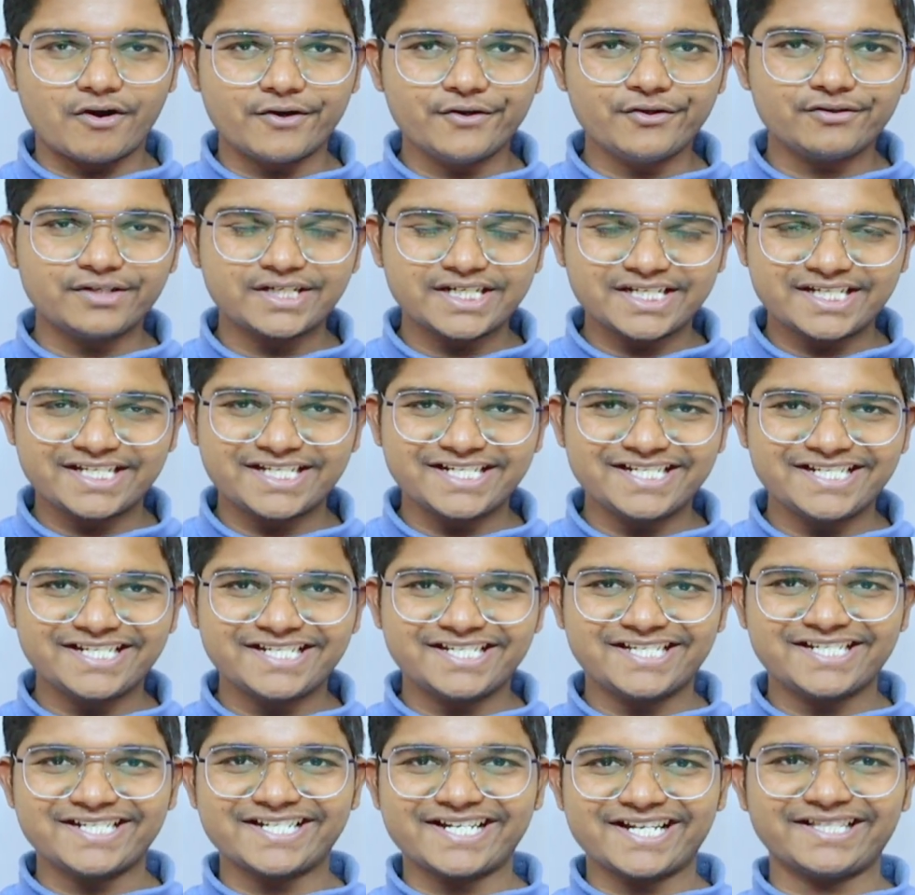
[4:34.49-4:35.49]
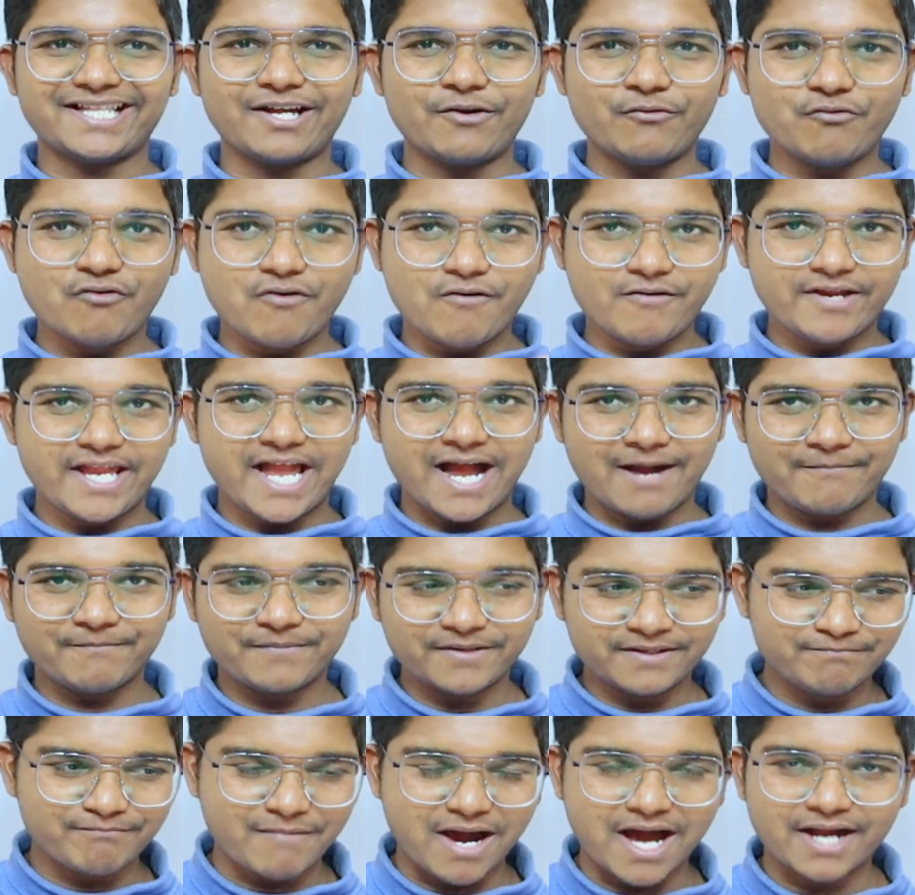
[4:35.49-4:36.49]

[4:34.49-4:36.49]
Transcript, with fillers: ऑडियो टेस्टिंग टेस्टिंग रहता है वो यहाँ पर